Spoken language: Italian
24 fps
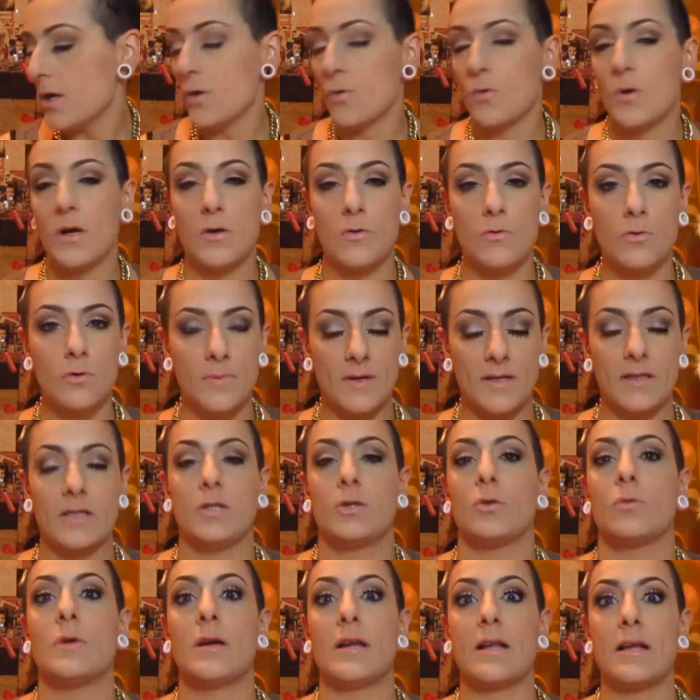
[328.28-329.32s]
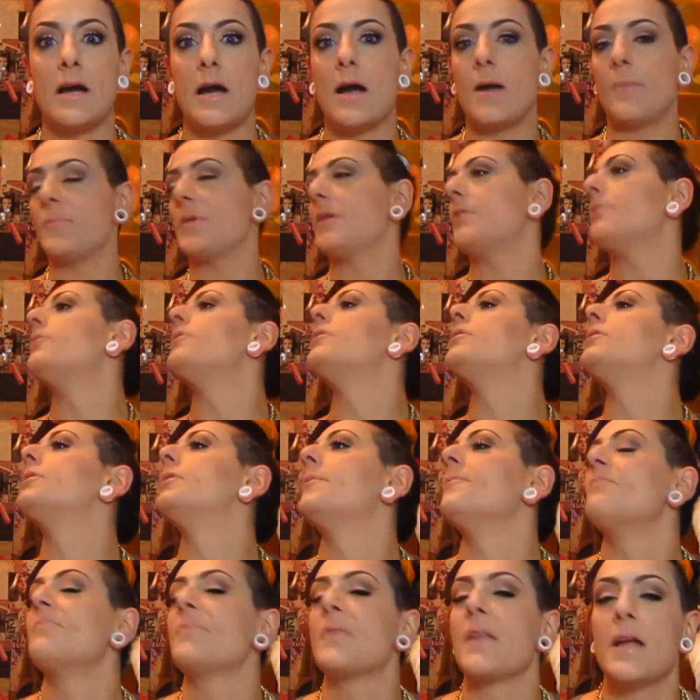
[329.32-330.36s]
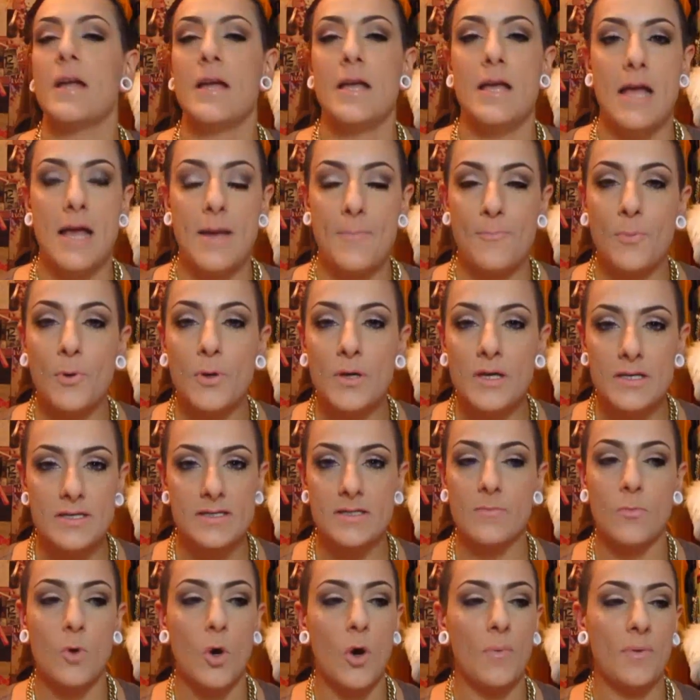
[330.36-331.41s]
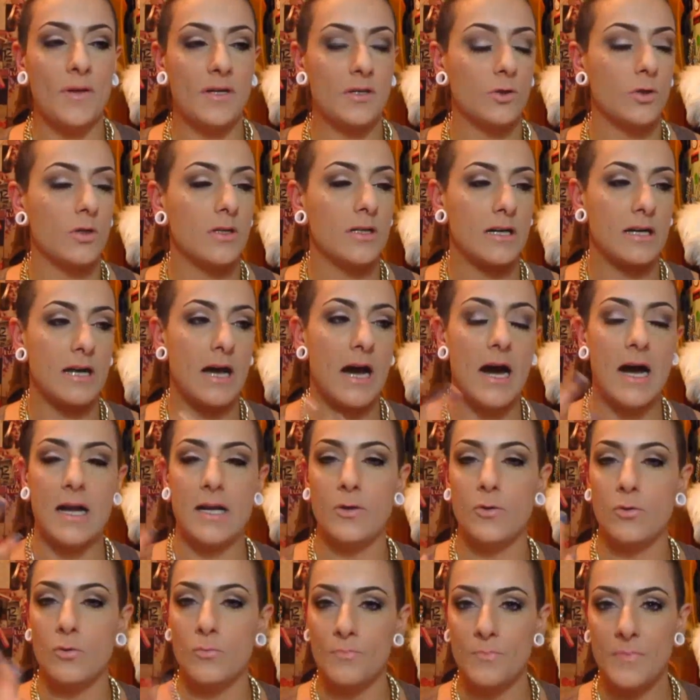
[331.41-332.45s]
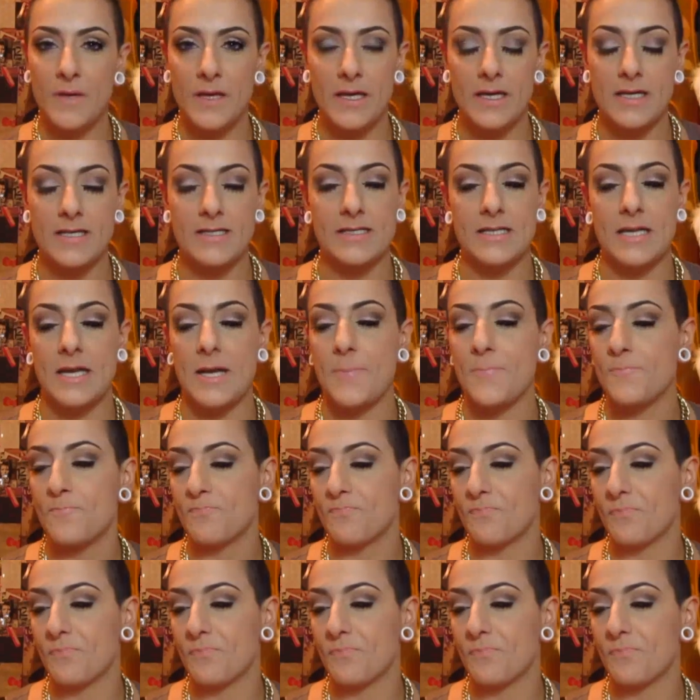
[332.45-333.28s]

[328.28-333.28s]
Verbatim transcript: qualcuno mi ha detto guarda è pochissimo, ho aperto il canale un mese, mh,